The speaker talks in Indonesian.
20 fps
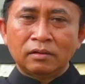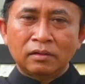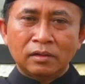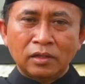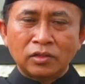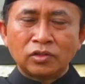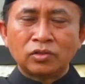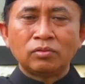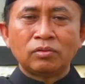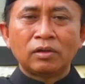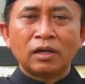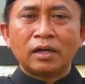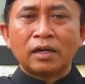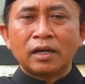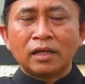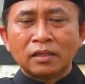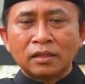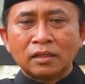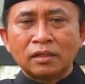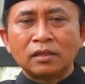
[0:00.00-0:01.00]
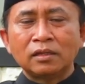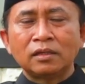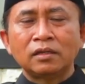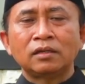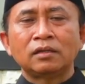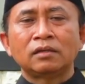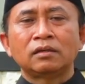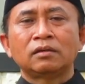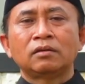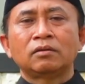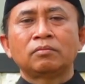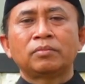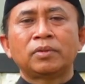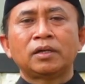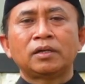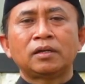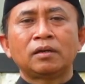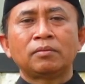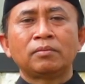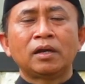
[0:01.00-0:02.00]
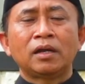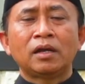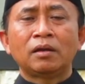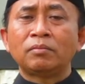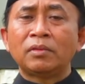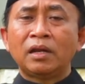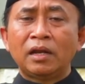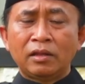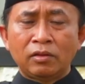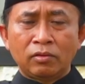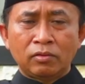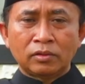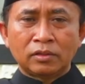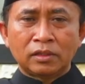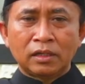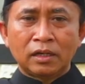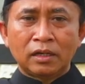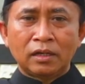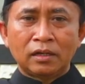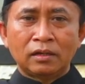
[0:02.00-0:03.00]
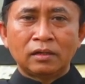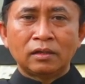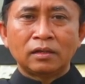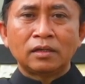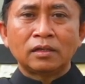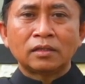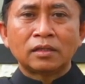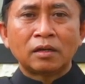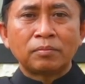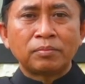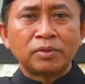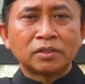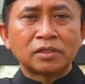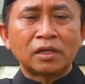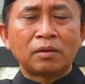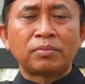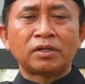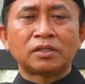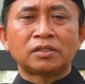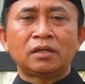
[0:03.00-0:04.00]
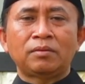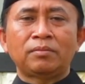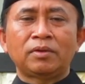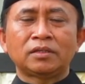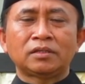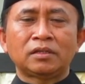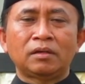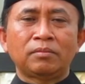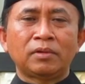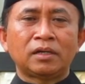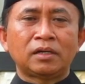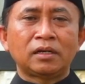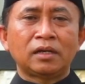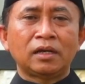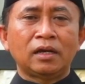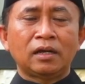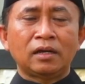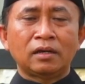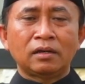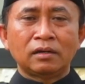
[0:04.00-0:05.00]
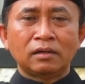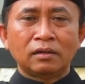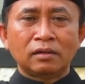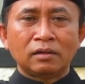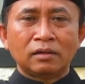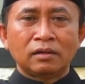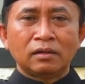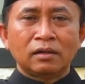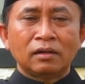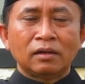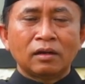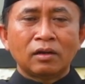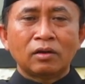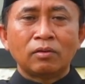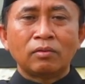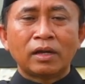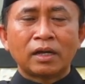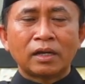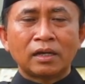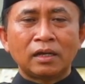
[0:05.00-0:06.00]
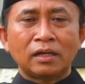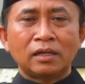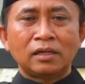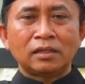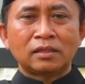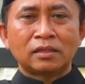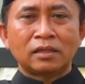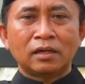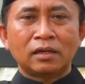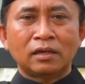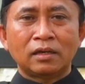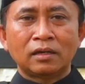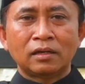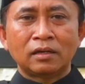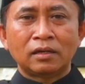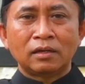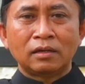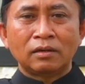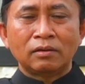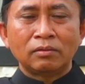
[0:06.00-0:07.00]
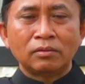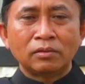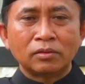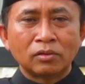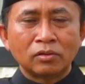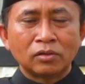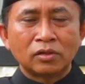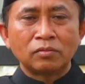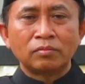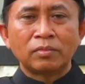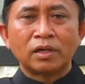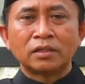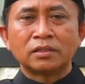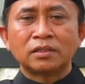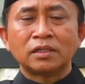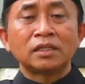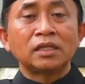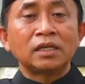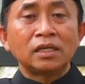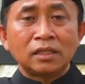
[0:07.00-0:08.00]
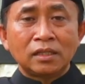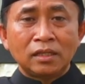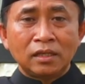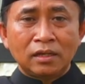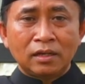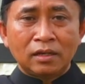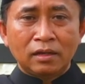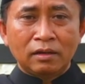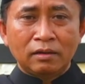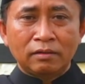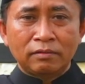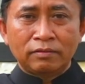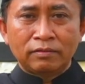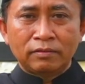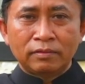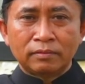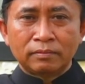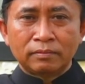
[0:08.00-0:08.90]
dan juga nanti pada malam Lailatul Qadar kita bisa bersama-sama dengan keluarga kita untuk di masjid iktikaf